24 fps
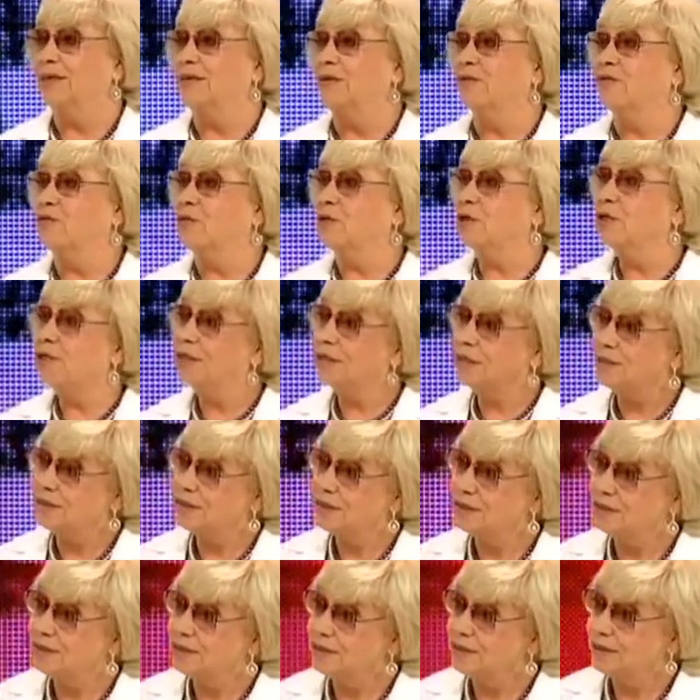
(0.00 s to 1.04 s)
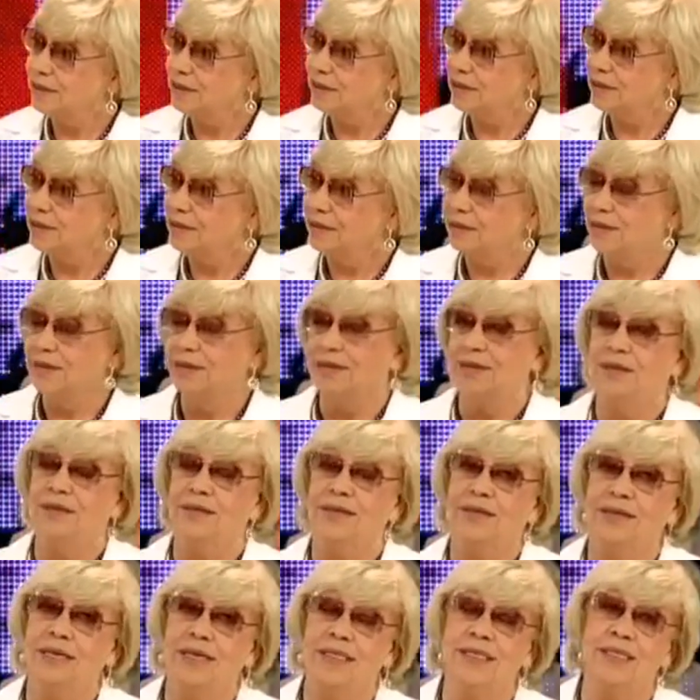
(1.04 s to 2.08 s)
Вот
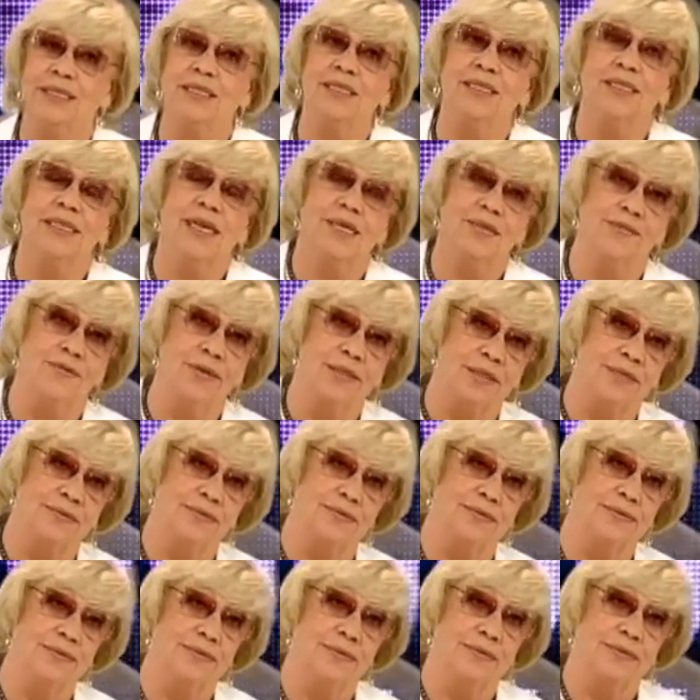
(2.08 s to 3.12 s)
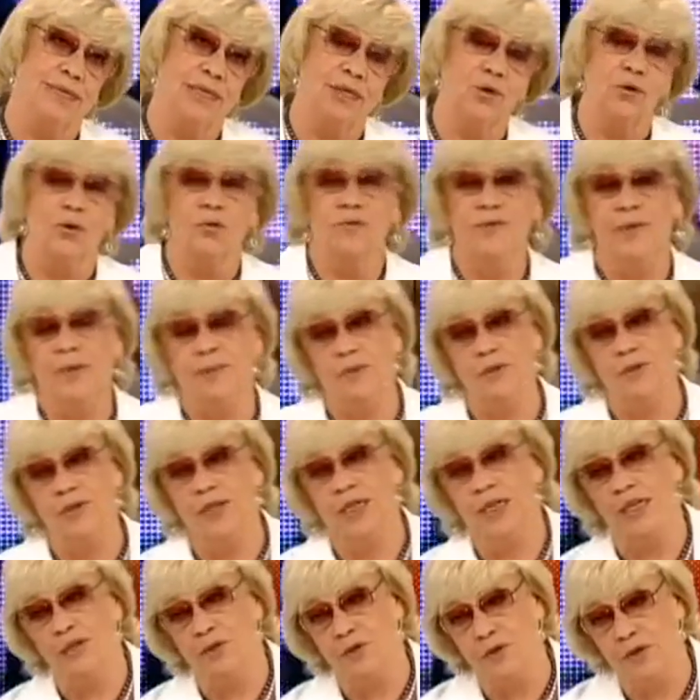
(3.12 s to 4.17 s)
один из ответов на тот вопрос,
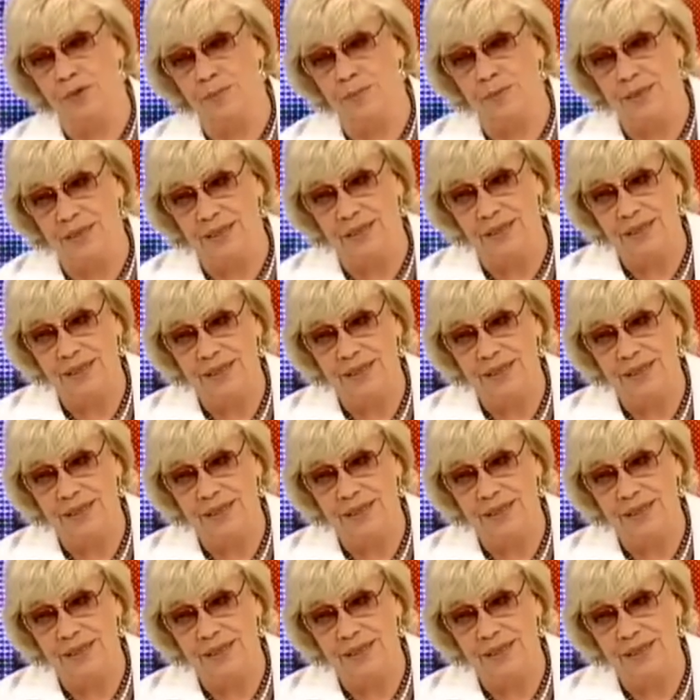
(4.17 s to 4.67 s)
который был